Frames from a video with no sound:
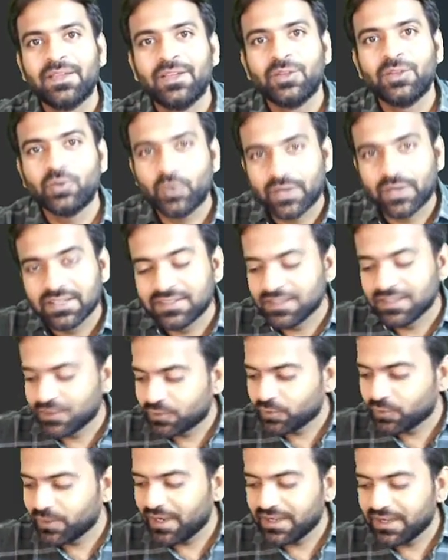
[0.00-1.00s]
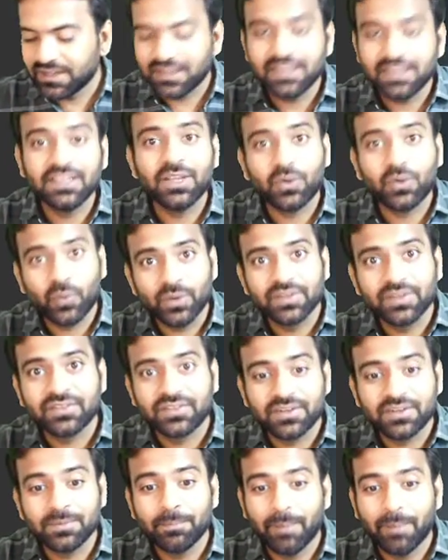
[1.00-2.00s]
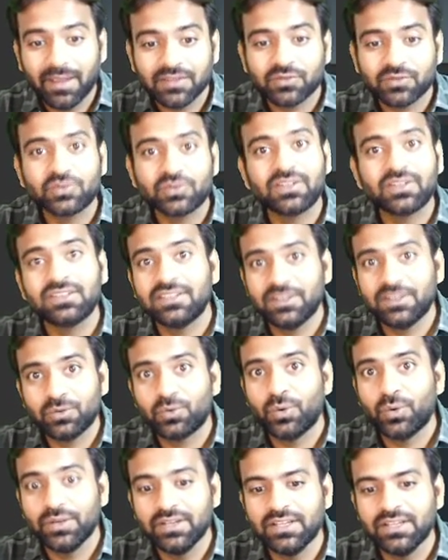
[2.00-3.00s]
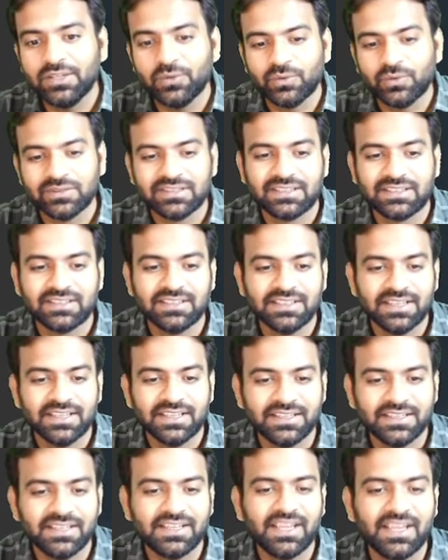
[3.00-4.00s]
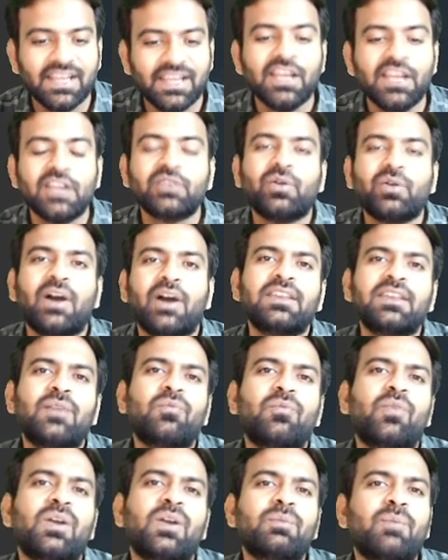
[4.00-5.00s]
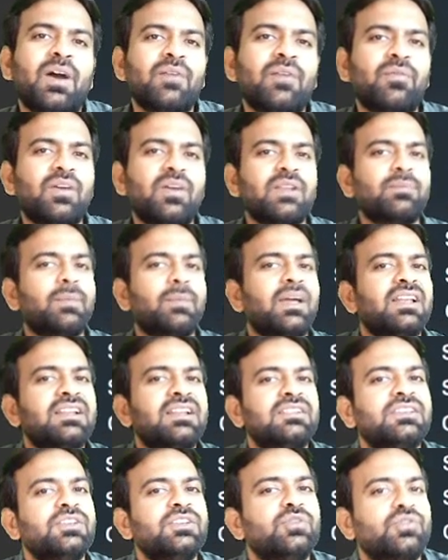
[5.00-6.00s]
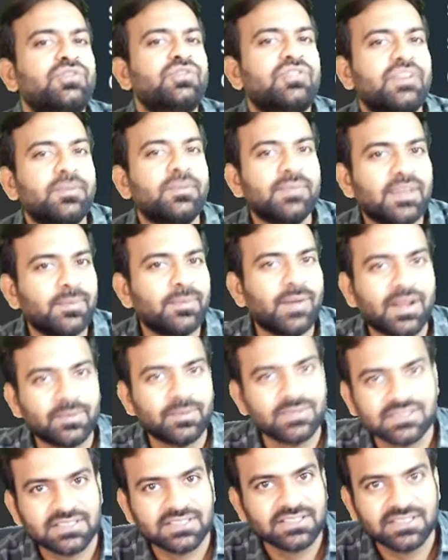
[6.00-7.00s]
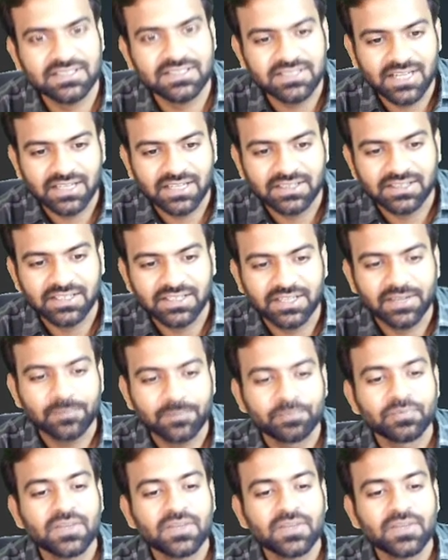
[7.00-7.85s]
तो किसी स्टूडेंट के लिए कोई स्ट्रीम बेस्ट हो सकती है तो कोई नहीं हो सकती है ठीक है तो आइए हम वन बाय वन पहले तीनों स्ट्रीम के बारे में अच्छे से जानते हैं